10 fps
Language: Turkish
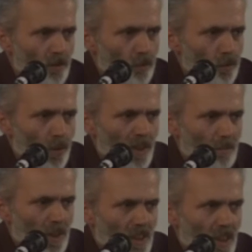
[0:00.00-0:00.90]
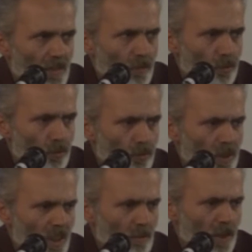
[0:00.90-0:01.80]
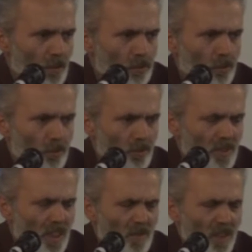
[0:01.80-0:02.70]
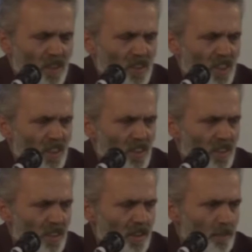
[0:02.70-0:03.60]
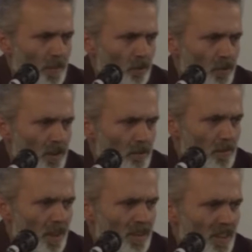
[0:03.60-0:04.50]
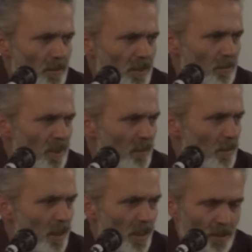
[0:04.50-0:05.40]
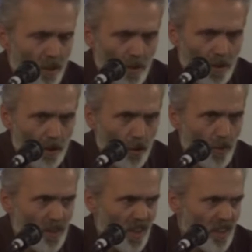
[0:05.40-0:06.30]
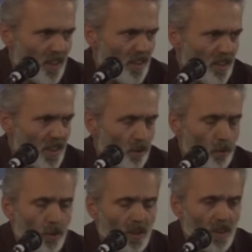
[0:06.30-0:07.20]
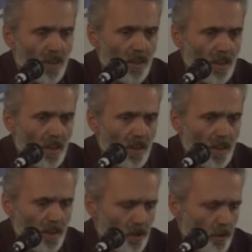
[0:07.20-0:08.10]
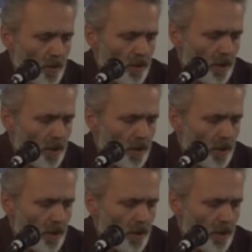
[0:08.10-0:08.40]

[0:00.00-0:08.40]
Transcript: Fütuhat-ı Mekke'de ve Füsus-ül uzun uzun sayfalarca, ciltlerce anlatılan mevzular. Biraz tabi kelimelere aşina olmak gerekiyor. Biraz kendi arasındaki o lügatına aşina olmak